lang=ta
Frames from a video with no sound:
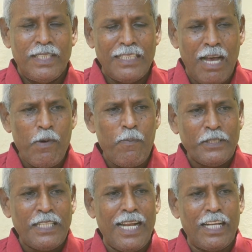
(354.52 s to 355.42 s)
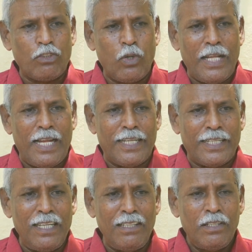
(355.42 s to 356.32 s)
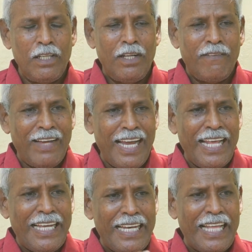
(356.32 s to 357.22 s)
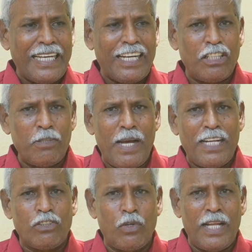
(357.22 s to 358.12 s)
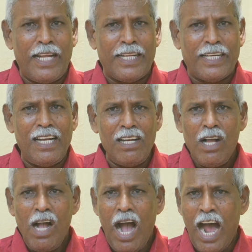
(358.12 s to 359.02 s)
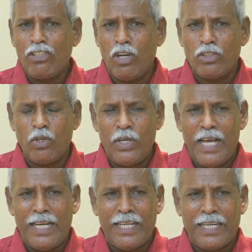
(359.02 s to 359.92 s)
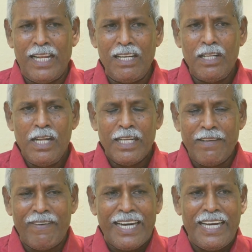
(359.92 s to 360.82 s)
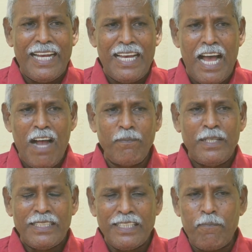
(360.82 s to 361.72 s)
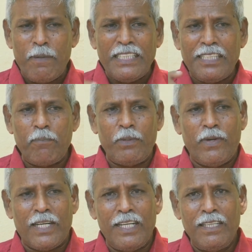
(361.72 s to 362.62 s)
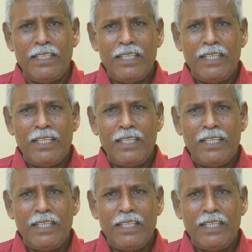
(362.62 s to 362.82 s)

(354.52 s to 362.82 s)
இந்த அமைப்பு சாரா தொழிலாளர்கள் வேலை இல்லாத கட்டுமான தொழிலாளர்கள் ஆட்டோ தொழிலாளர்கள் இவர்கள் எல்லாம் எப்படி சாப்பிடுவார்கள்